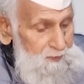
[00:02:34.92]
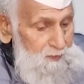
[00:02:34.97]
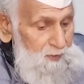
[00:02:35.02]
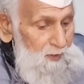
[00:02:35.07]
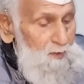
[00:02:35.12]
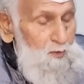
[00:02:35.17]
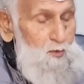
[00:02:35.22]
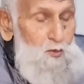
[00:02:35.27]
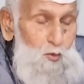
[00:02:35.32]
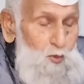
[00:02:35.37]

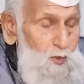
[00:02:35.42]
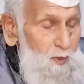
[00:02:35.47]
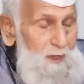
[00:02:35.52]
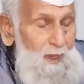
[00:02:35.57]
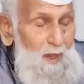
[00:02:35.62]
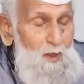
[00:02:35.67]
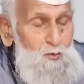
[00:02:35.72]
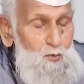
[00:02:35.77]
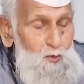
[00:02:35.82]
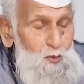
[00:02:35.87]
एक्शन क्यों
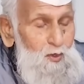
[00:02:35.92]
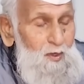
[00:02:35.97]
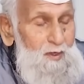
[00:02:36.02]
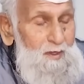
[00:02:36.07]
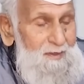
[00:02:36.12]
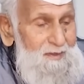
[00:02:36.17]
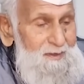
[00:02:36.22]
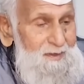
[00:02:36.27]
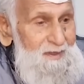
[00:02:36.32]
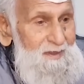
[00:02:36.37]
लिया
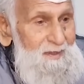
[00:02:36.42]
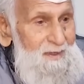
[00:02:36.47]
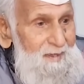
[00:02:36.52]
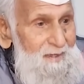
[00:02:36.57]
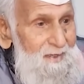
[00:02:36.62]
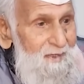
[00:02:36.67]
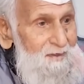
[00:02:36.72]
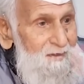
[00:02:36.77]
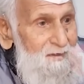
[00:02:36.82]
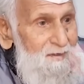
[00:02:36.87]
उन्होंने
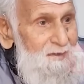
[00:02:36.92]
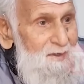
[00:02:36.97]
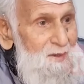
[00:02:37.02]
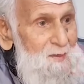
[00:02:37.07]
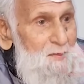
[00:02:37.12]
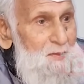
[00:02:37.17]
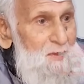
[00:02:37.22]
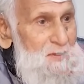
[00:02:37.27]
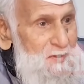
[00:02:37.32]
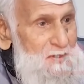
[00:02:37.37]

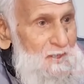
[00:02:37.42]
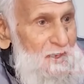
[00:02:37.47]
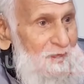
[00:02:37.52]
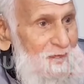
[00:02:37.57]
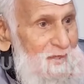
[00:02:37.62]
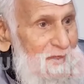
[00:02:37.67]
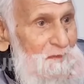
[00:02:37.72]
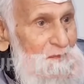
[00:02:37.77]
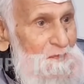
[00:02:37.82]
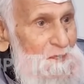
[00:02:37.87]
इतनी
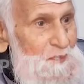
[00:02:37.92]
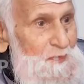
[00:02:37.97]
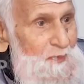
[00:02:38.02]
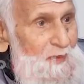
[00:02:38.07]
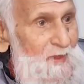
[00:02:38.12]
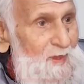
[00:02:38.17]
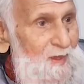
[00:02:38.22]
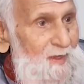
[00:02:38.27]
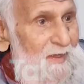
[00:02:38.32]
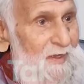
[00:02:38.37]
इमीडिएट
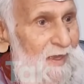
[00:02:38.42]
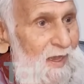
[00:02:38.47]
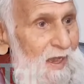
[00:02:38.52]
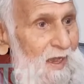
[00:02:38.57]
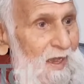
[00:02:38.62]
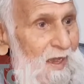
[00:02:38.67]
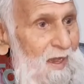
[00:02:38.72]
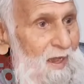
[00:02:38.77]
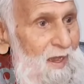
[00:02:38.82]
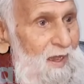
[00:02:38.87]

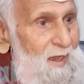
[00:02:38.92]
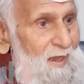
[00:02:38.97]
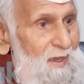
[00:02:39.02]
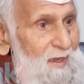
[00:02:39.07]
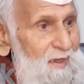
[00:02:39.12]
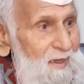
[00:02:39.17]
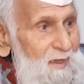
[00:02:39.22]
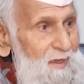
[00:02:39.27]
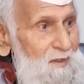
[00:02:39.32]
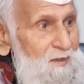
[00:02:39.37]
या
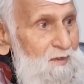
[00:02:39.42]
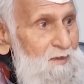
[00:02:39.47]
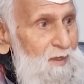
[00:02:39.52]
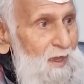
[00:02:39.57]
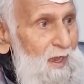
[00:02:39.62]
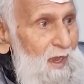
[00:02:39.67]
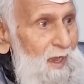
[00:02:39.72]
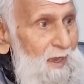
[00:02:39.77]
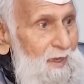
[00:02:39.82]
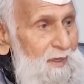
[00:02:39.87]

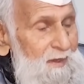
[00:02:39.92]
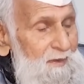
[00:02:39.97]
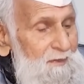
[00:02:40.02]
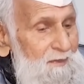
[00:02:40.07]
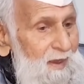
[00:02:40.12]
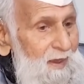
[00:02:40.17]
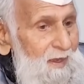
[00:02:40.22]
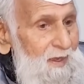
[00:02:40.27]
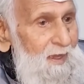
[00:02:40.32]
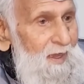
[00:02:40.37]
इस आने
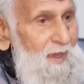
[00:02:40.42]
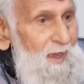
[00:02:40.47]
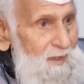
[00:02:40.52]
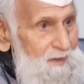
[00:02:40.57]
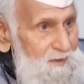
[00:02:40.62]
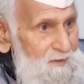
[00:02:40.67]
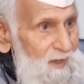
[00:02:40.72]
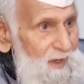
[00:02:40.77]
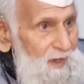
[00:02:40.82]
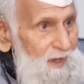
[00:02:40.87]
वाले
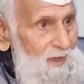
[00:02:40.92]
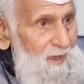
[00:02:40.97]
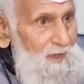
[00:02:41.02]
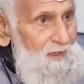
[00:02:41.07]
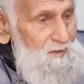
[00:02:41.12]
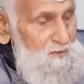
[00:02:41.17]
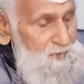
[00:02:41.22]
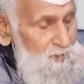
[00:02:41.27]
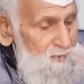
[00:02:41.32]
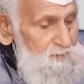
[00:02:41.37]

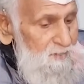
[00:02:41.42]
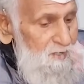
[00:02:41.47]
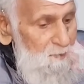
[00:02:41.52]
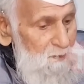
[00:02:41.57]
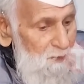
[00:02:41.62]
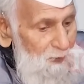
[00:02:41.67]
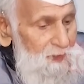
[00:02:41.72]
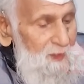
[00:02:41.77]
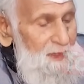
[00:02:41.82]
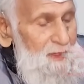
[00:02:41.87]
इलेक्शन
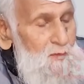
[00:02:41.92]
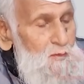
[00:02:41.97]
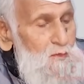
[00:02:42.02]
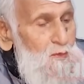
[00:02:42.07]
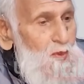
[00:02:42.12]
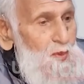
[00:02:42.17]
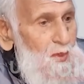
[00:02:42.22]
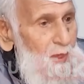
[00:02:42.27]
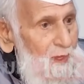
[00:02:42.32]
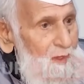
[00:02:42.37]
से पहले ही
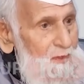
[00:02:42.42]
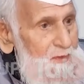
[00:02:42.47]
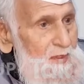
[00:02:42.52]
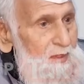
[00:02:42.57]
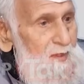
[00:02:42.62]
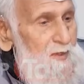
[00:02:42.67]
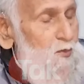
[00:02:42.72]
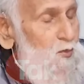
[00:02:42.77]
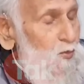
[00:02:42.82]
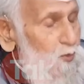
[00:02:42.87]
उन्होंने
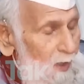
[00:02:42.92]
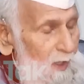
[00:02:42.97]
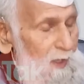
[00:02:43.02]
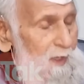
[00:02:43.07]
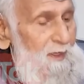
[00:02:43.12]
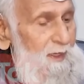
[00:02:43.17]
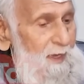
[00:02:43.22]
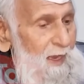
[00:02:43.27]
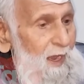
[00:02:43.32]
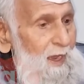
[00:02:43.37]
एक्शन क्यों
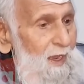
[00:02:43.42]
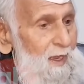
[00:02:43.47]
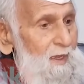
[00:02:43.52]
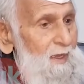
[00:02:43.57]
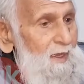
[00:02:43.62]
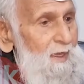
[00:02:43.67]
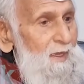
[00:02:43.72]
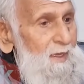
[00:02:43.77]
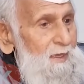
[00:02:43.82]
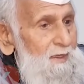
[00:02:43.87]
ले लिया
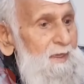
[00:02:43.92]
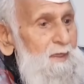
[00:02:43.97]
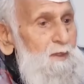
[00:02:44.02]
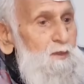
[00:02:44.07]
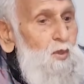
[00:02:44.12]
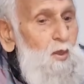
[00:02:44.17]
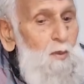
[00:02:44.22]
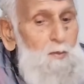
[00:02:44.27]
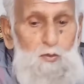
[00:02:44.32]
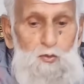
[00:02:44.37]

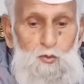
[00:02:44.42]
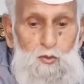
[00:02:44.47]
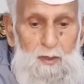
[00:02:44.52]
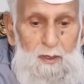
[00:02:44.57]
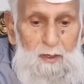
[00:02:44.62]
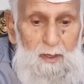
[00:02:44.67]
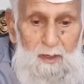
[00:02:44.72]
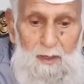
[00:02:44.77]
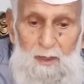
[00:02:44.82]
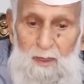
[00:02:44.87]
ये तो अब
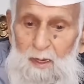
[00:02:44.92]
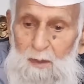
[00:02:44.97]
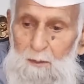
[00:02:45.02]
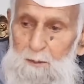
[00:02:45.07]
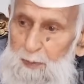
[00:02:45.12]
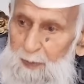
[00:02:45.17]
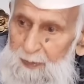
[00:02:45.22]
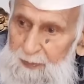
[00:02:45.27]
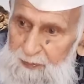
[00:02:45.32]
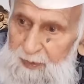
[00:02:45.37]
उनकी
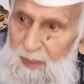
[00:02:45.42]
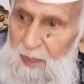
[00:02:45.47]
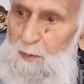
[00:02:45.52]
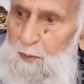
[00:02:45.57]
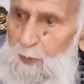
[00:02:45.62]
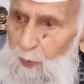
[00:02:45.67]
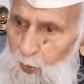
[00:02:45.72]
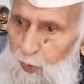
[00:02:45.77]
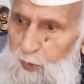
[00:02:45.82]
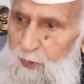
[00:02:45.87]

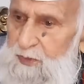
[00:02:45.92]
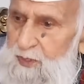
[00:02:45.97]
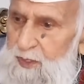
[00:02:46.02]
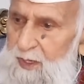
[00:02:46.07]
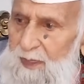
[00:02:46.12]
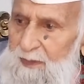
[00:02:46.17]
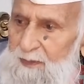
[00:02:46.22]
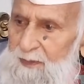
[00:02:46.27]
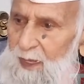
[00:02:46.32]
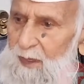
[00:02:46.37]
पर्सनल
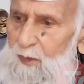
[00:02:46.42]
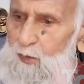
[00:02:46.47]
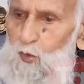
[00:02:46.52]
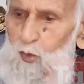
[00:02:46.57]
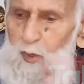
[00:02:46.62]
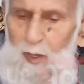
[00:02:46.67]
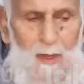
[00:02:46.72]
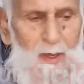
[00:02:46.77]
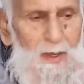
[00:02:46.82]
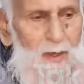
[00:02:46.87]
पॉलिसी का
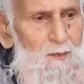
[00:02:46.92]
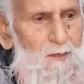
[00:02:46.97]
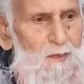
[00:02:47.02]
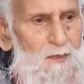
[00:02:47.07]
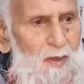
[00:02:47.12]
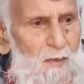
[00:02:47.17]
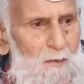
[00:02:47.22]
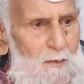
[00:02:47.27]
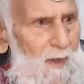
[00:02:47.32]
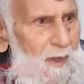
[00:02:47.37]
ताल्लुक है
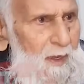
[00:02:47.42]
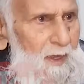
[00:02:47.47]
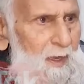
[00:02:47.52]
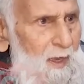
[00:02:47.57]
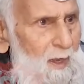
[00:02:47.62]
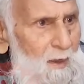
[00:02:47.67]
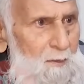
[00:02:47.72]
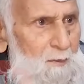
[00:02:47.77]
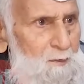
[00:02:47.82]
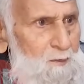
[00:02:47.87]

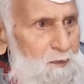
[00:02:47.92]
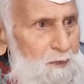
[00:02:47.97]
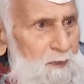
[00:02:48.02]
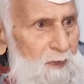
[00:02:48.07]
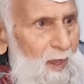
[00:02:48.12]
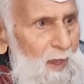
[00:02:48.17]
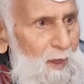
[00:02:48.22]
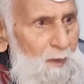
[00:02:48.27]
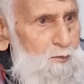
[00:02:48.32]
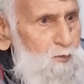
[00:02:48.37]
बहरहाल हम
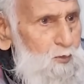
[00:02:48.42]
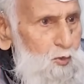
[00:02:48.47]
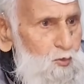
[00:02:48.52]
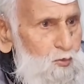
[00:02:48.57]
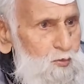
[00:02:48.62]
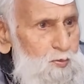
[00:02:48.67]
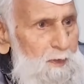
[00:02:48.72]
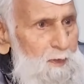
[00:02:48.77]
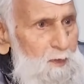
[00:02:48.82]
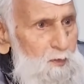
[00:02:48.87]
हम
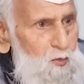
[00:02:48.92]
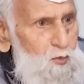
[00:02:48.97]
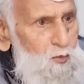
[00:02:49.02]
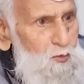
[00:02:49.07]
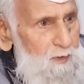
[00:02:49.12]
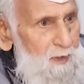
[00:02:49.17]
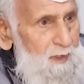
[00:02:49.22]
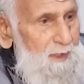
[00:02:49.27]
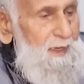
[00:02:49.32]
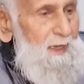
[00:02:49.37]
तो उसमें
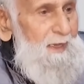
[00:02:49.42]
कुछ